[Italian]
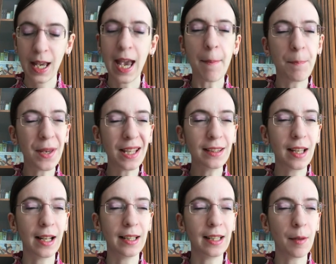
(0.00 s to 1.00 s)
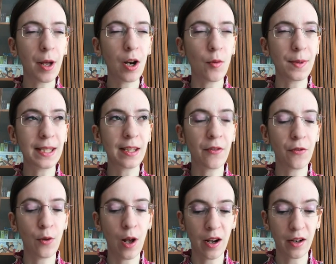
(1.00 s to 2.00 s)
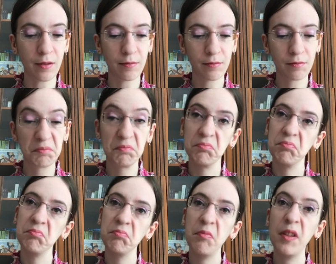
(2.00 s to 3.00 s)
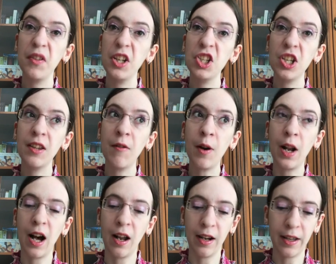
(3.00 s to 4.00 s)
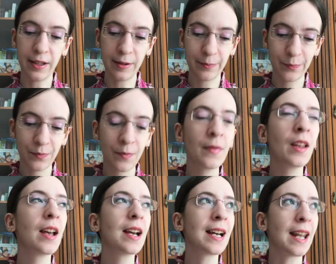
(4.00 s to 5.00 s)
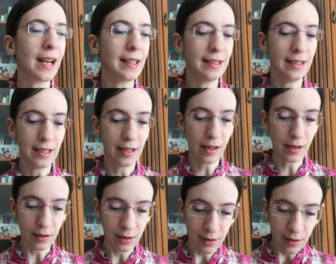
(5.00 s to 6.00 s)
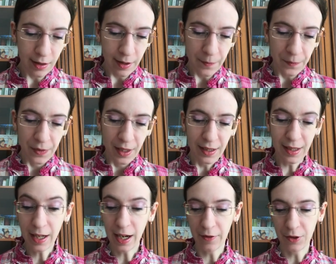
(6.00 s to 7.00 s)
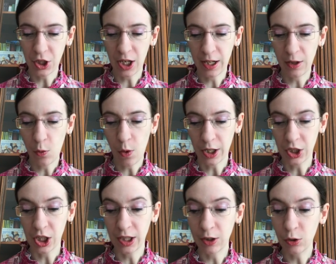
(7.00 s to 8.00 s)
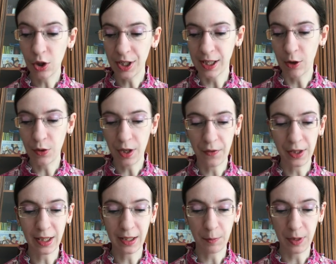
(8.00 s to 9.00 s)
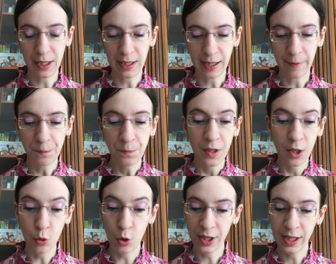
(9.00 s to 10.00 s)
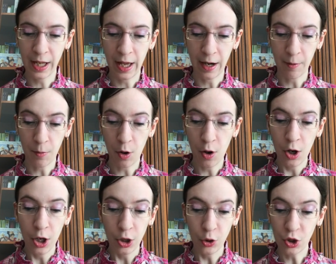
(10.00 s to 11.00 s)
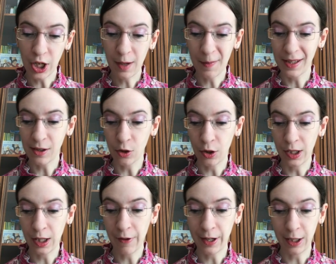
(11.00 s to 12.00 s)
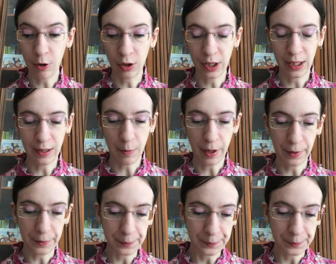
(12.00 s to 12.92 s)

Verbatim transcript: E piantala di chiamarlo Mr. Foulard. Preferisce Edward Cullen? Cretina. Diana le fece la linguaccia e dentò la seconda fetta di pizza. Sullo schermo Hugh Jackman sorrideva a Nicole Kidman.